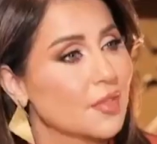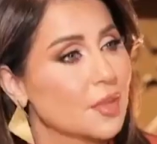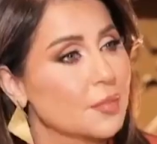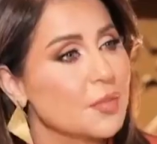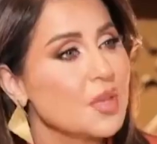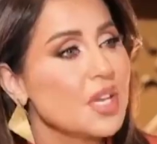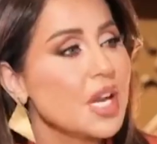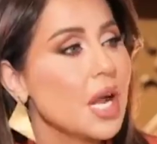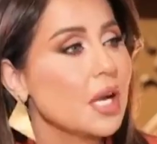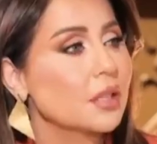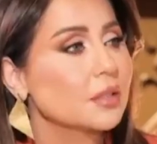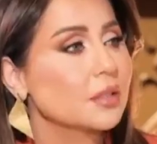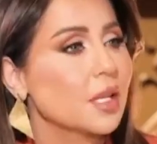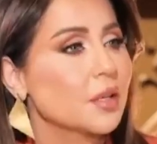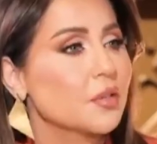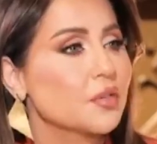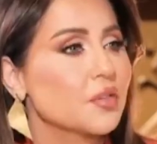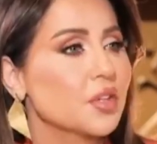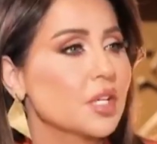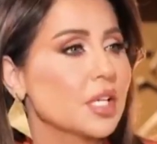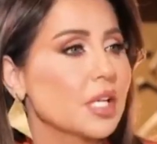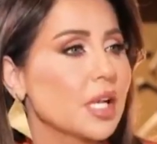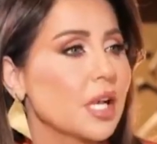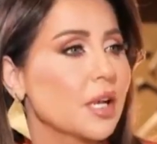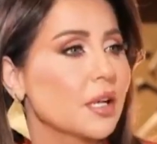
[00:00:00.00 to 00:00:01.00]
مين اكثر و...
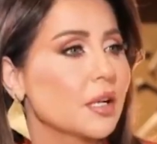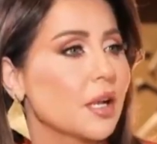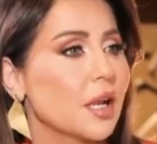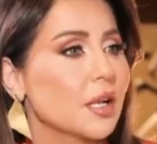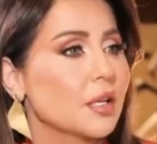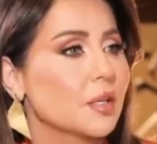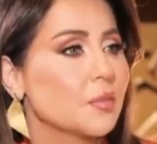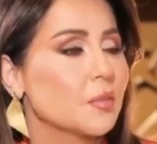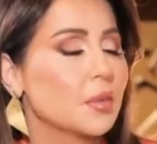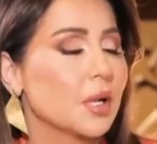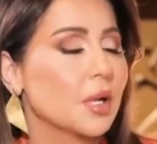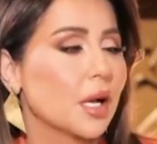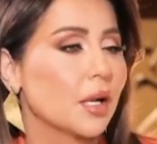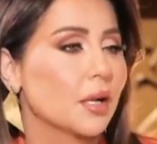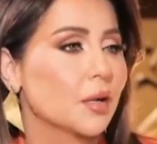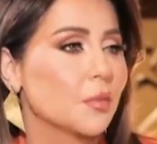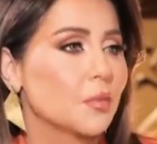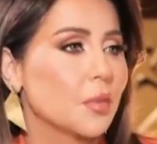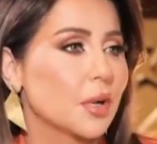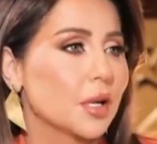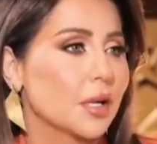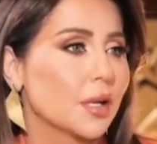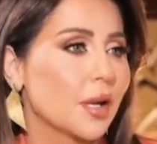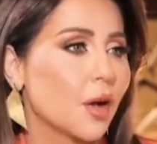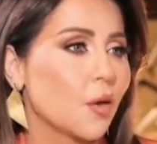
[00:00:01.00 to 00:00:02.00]
فنان قريب
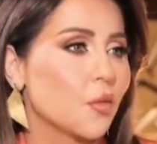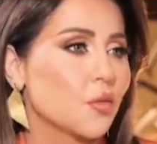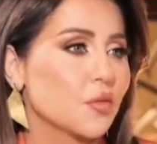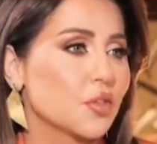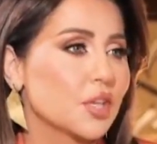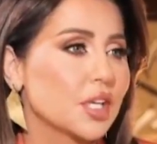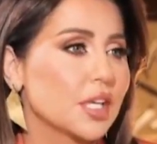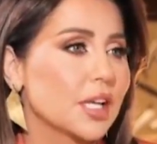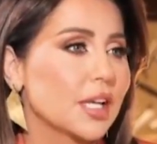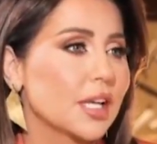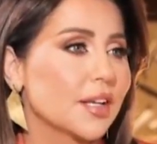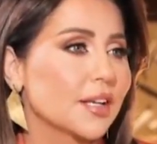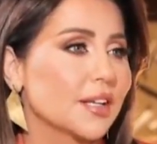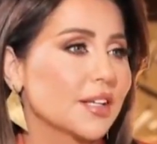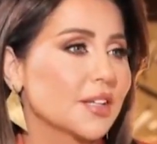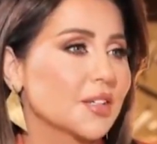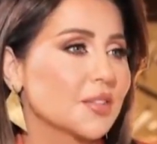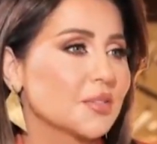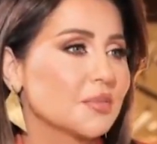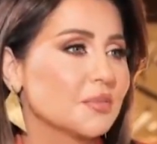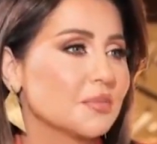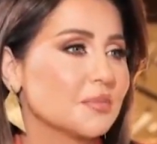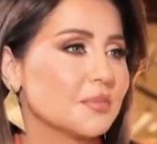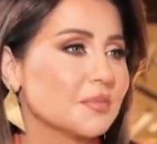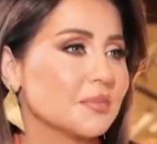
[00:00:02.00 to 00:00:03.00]
لقلبك او فنانه
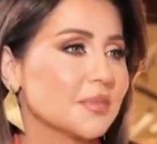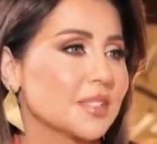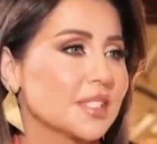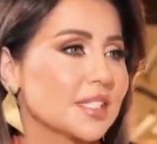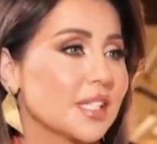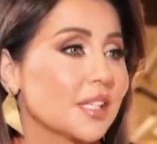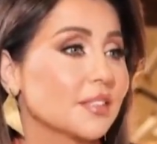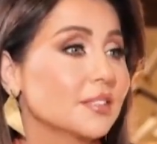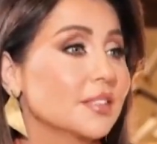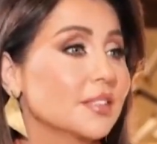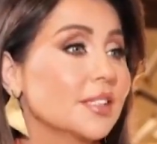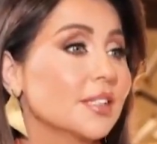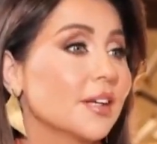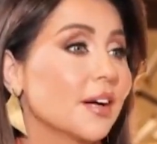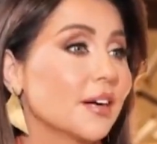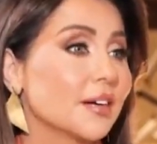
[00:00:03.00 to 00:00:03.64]
نوال